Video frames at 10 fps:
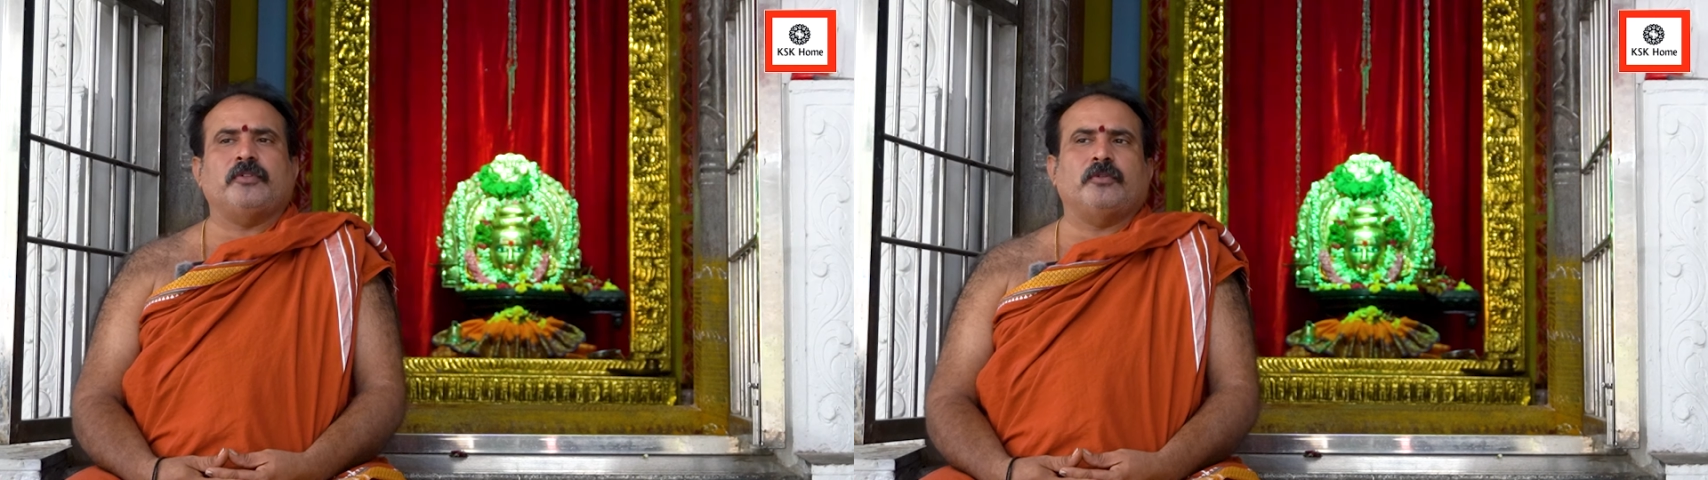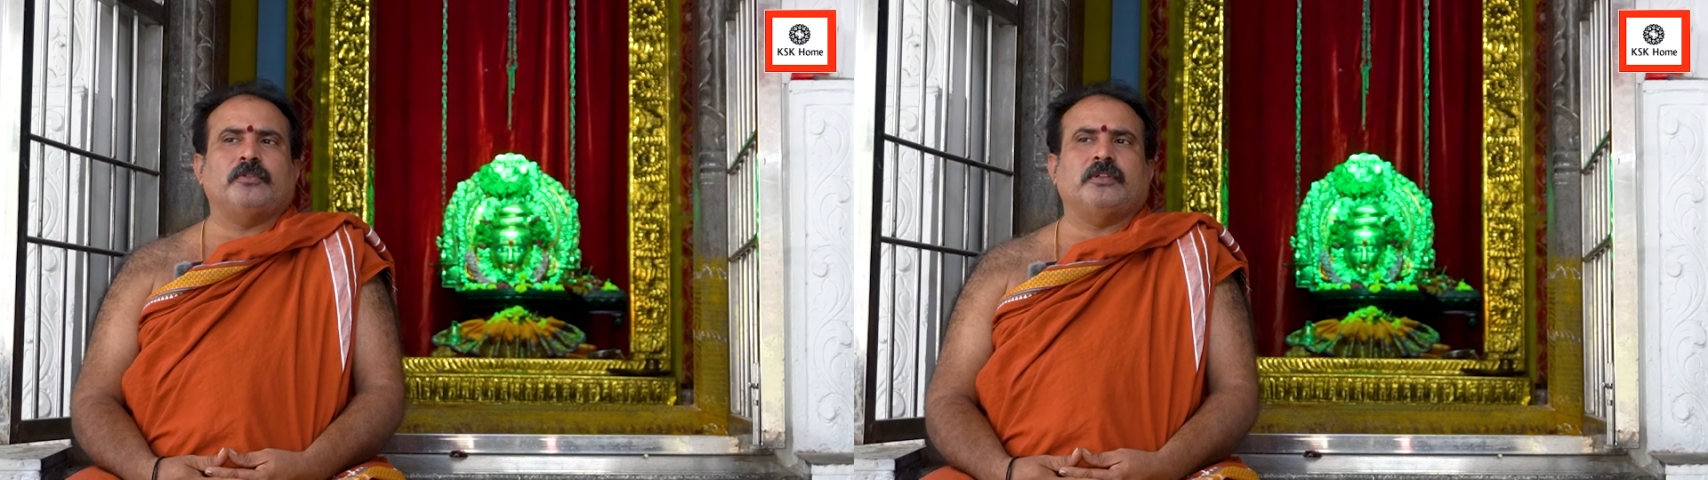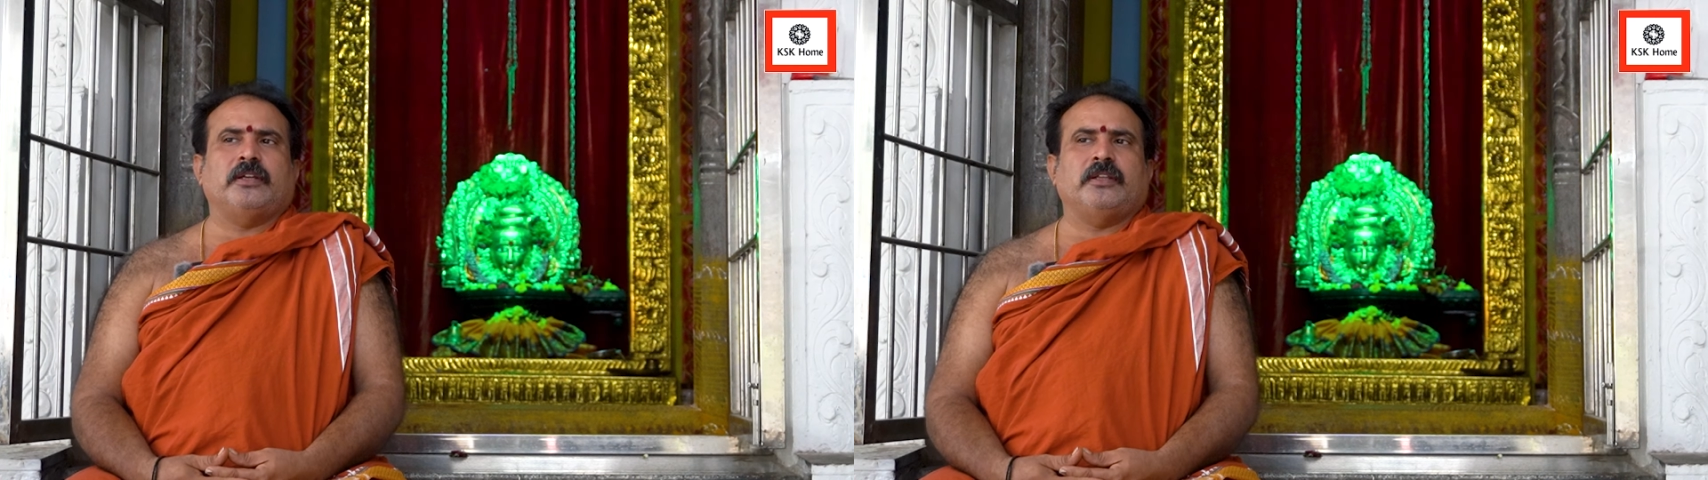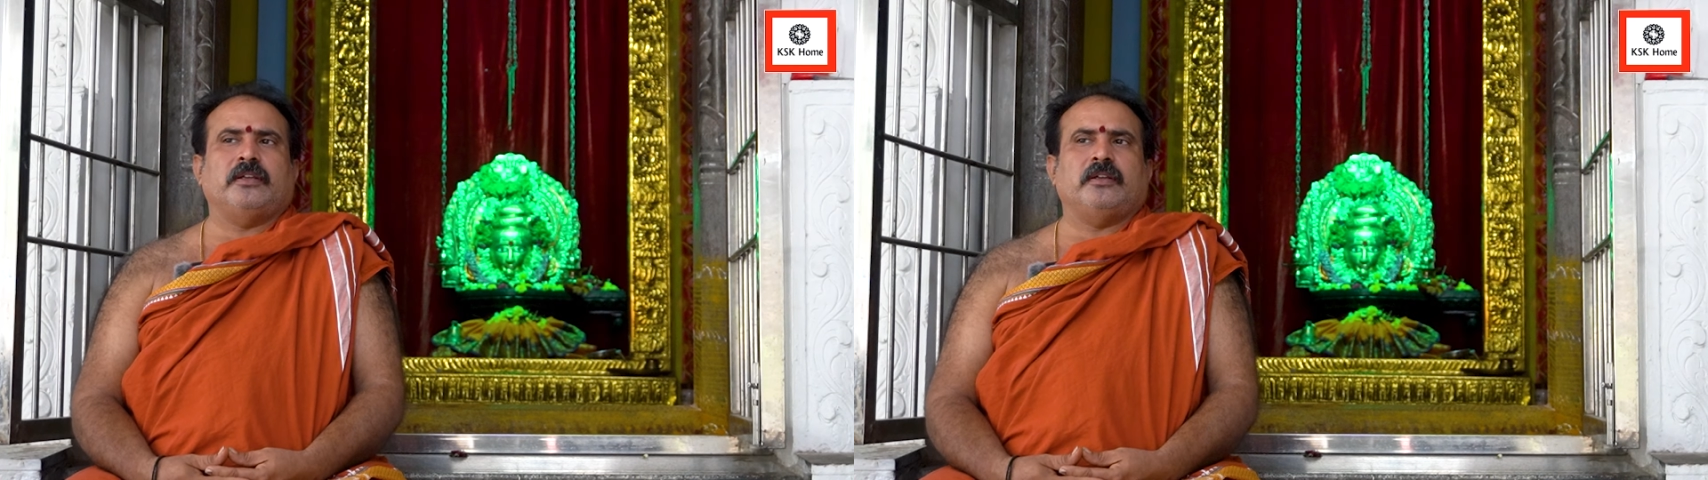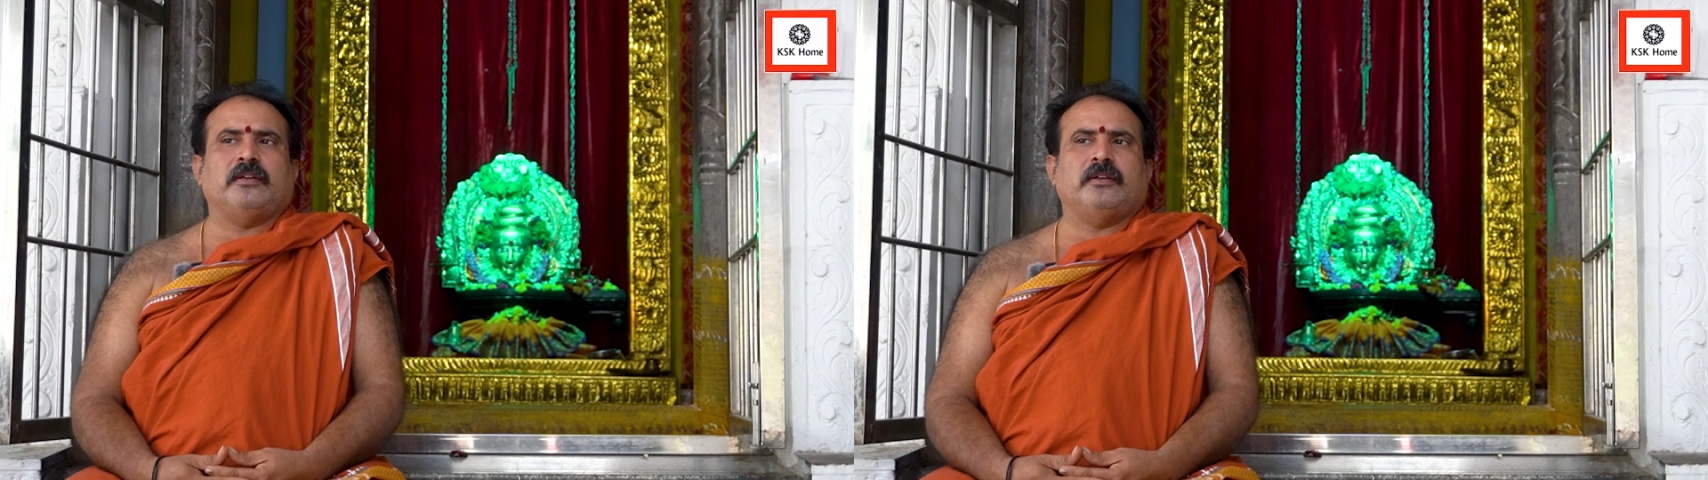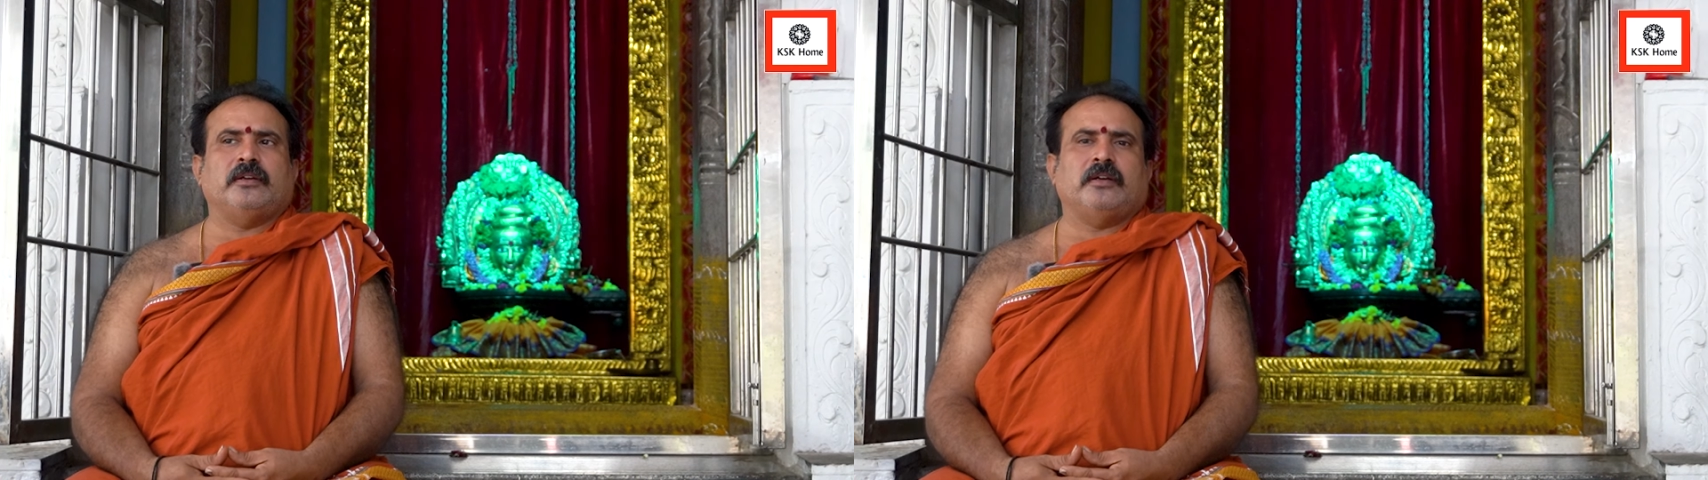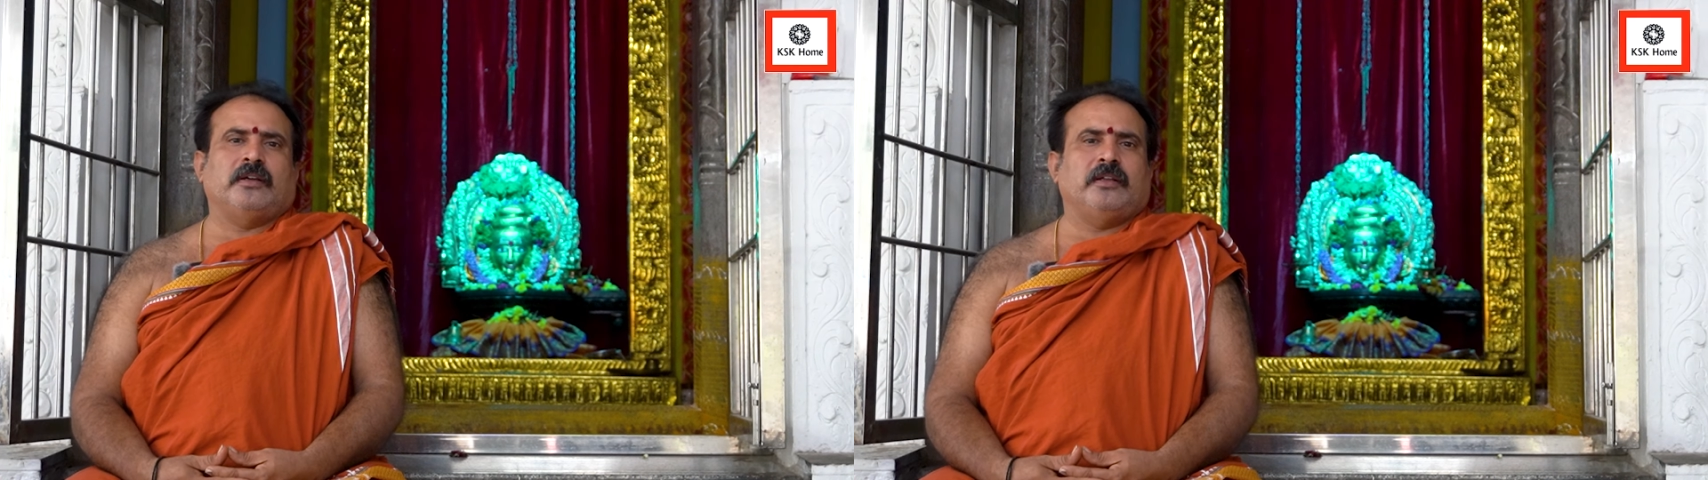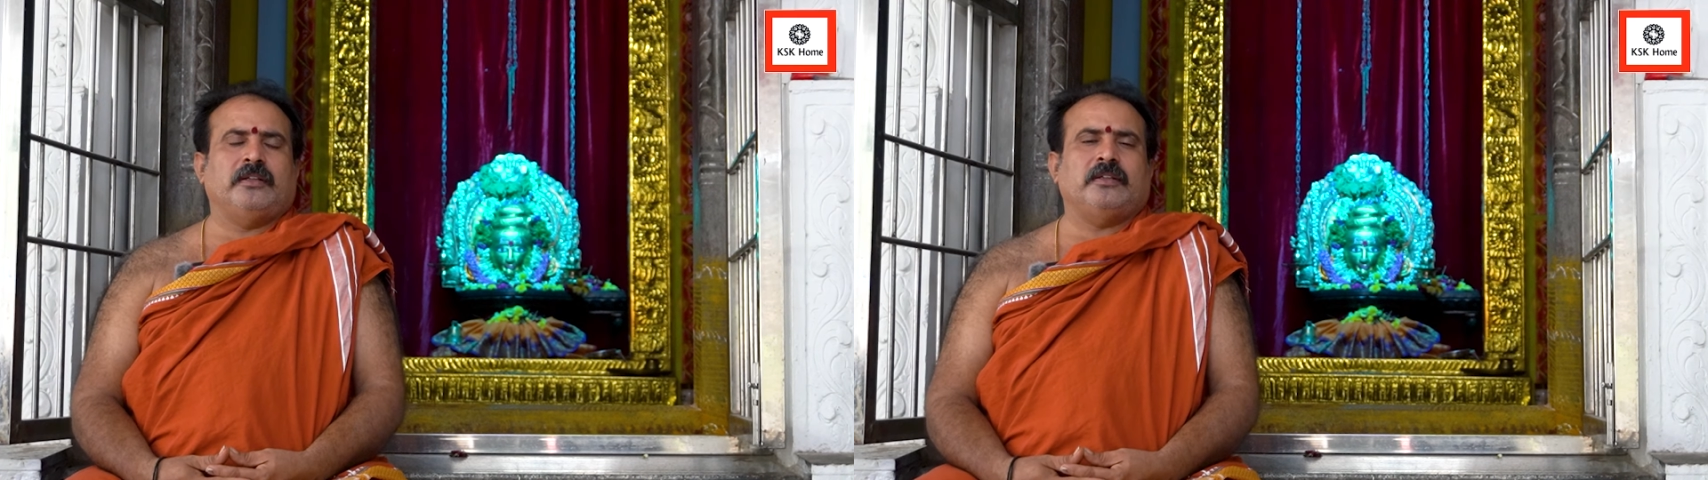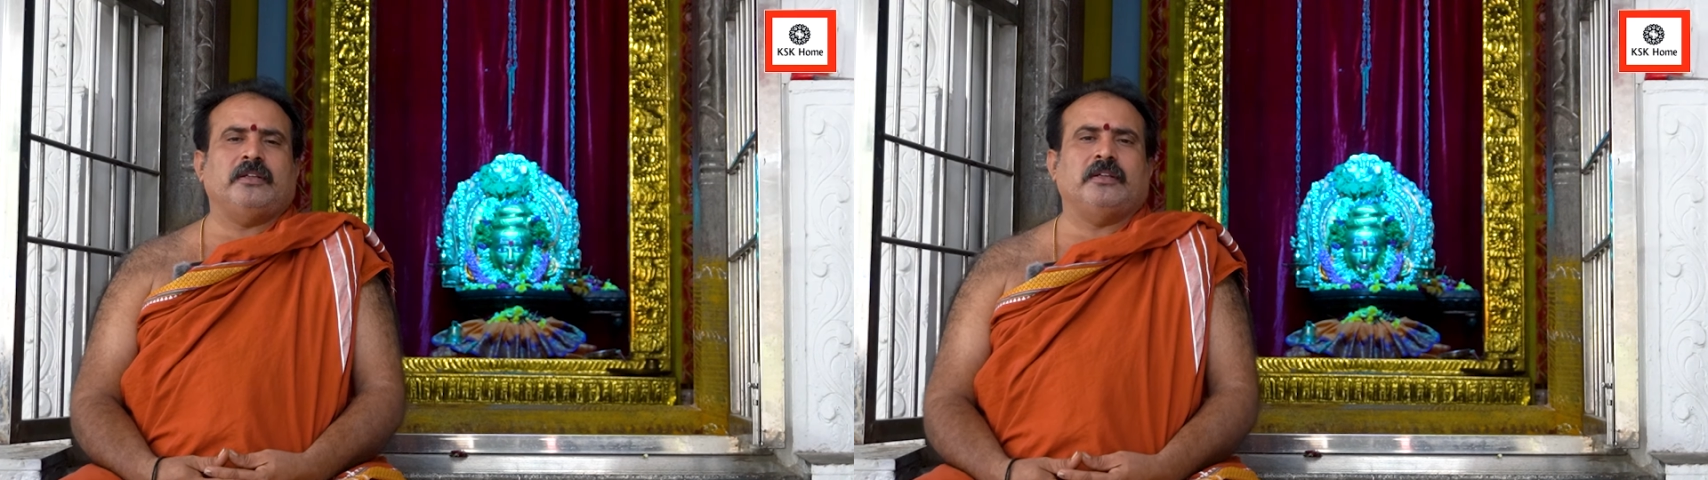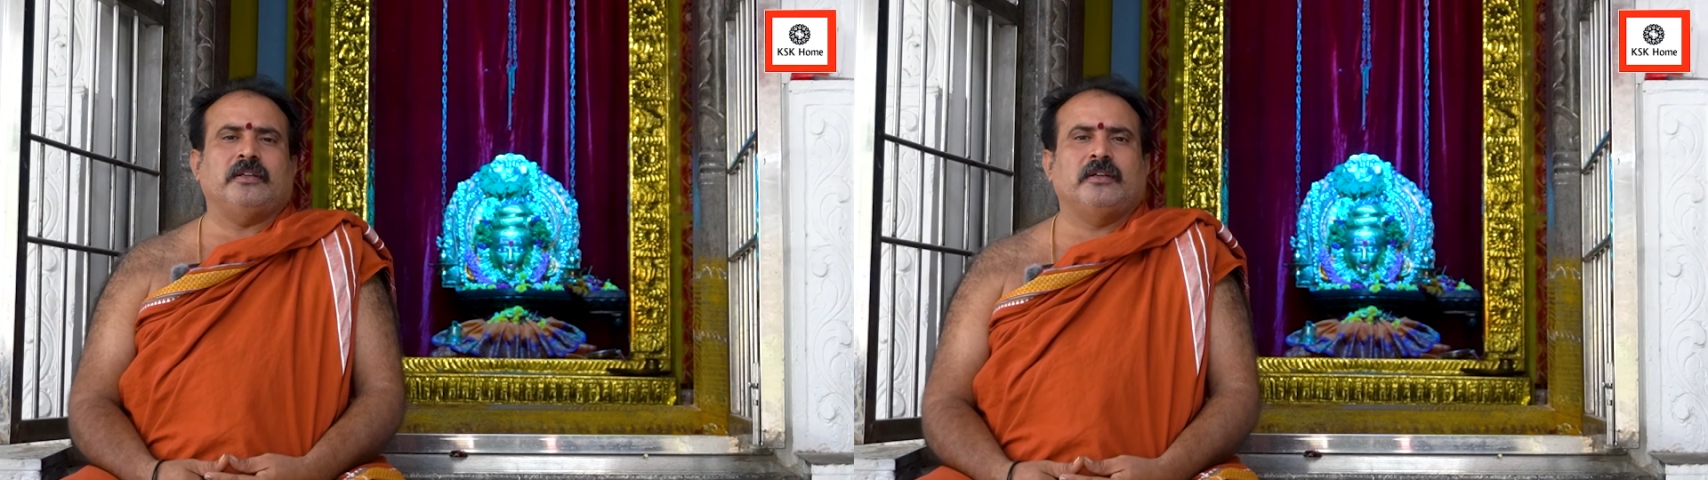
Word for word: జరుగుతాయి అనేది